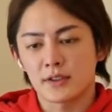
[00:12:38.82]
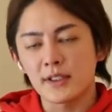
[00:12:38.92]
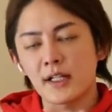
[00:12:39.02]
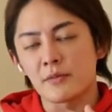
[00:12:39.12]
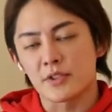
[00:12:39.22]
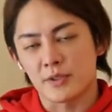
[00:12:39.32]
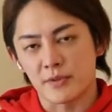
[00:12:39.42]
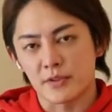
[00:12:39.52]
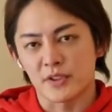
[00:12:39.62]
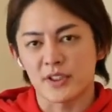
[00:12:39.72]
少なくとも自
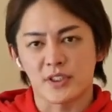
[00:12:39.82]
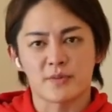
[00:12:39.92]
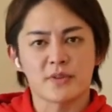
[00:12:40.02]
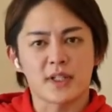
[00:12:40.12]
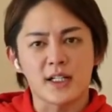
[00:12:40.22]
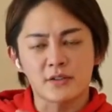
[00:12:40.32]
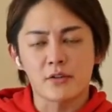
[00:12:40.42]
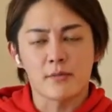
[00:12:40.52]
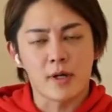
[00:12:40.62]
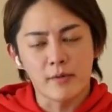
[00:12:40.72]
分、そして自分の家
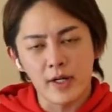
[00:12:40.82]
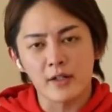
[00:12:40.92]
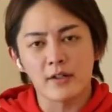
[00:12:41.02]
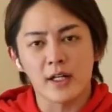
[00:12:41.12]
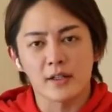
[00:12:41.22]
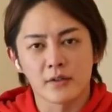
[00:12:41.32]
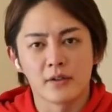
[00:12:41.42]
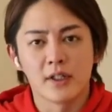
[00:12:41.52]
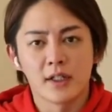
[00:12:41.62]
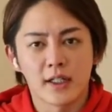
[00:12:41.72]
族を守れるぐらい
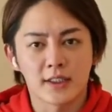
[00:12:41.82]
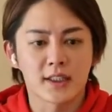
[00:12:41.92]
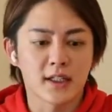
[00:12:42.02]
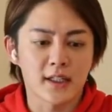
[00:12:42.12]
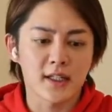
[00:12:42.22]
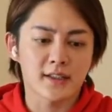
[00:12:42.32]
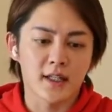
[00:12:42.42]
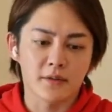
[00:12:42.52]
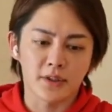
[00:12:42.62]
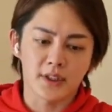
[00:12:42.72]
の資産形
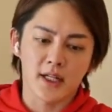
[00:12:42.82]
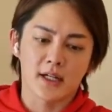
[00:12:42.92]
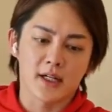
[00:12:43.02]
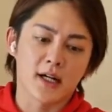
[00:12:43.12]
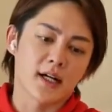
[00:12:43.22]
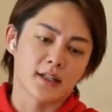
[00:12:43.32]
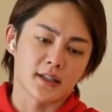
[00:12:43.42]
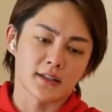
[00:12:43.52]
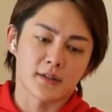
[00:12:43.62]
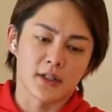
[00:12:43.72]
成をして考えて
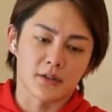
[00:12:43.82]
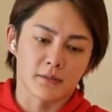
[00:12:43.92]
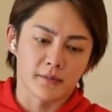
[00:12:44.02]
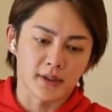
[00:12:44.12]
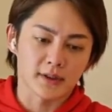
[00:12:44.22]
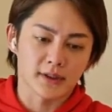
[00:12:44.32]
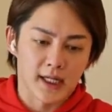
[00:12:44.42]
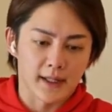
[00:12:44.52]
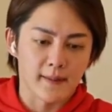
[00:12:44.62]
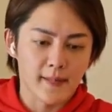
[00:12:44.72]
やってた方がいいと思います。
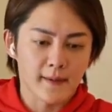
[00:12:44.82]
はい。